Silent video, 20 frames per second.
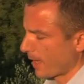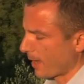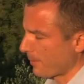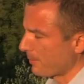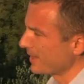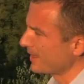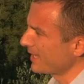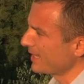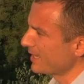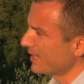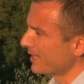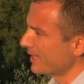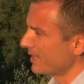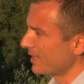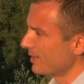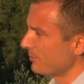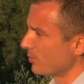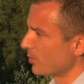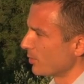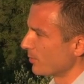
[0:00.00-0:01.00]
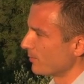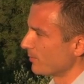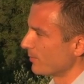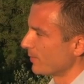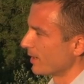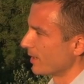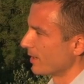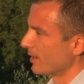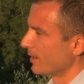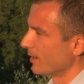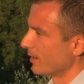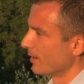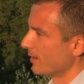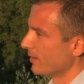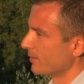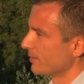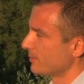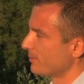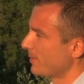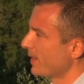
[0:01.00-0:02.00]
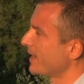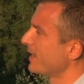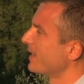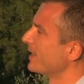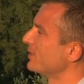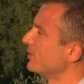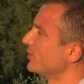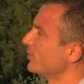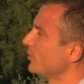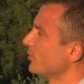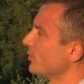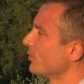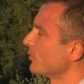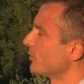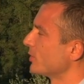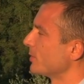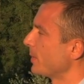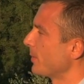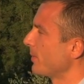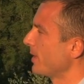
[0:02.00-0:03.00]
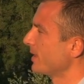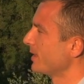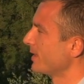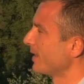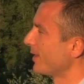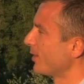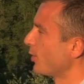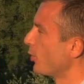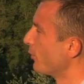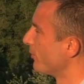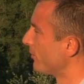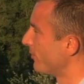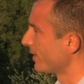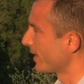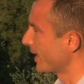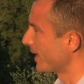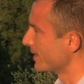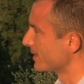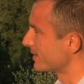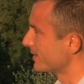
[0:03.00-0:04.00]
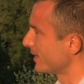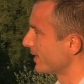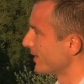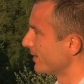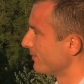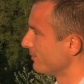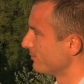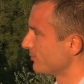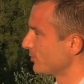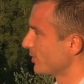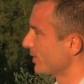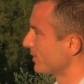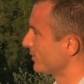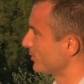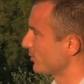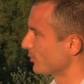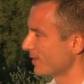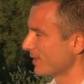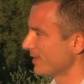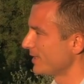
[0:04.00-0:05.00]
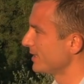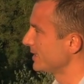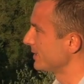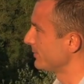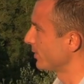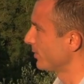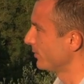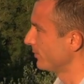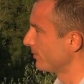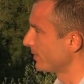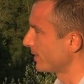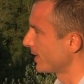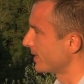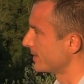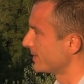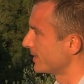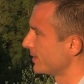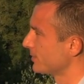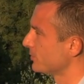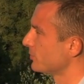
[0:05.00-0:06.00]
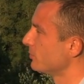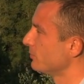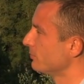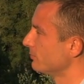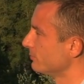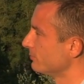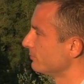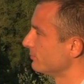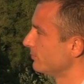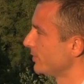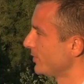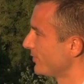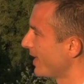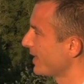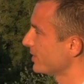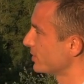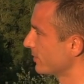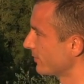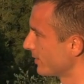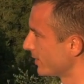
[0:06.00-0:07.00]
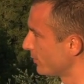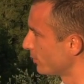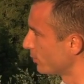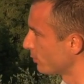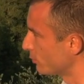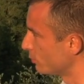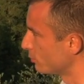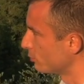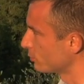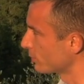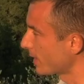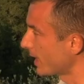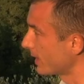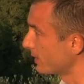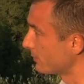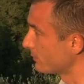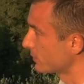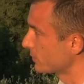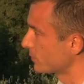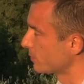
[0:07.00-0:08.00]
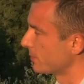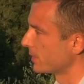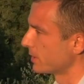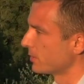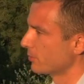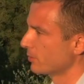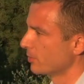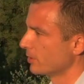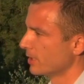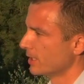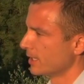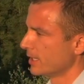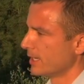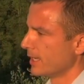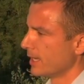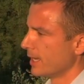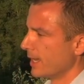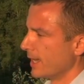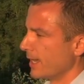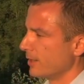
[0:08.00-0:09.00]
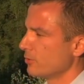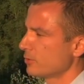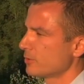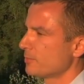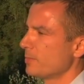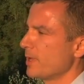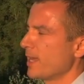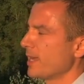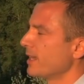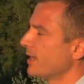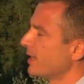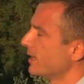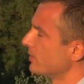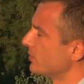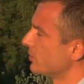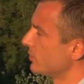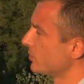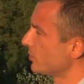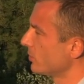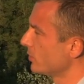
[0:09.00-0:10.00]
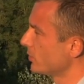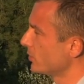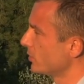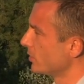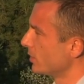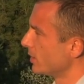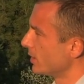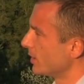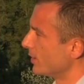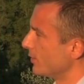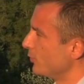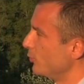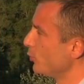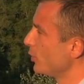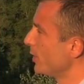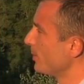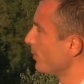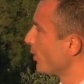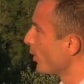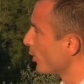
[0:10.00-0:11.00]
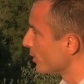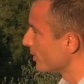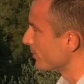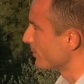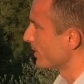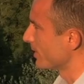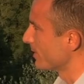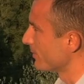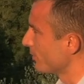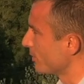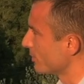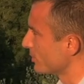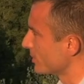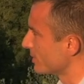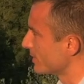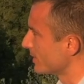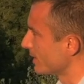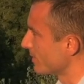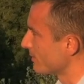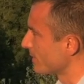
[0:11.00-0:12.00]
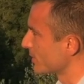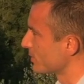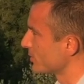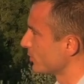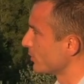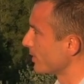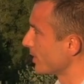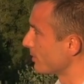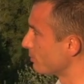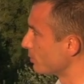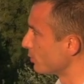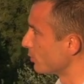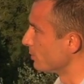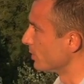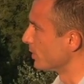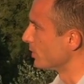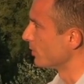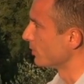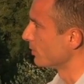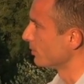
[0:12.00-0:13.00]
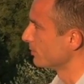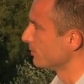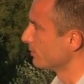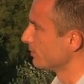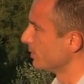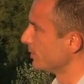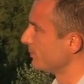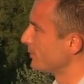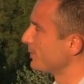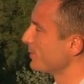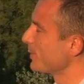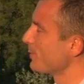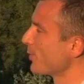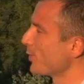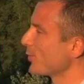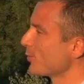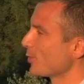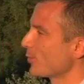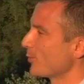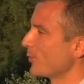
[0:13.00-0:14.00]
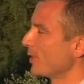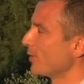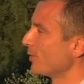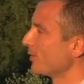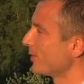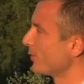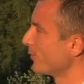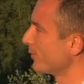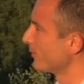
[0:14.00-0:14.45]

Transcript: a metà del libro eh, spieghi che ci sono ultimamente conferenze cioè ci sono tantissime conferenze che sono un vivace veicolo culturale in questo periodo. E tu spieghi che ci sono due modi per rivolgersi alle persone, al pubblico. Il primo modo è quello di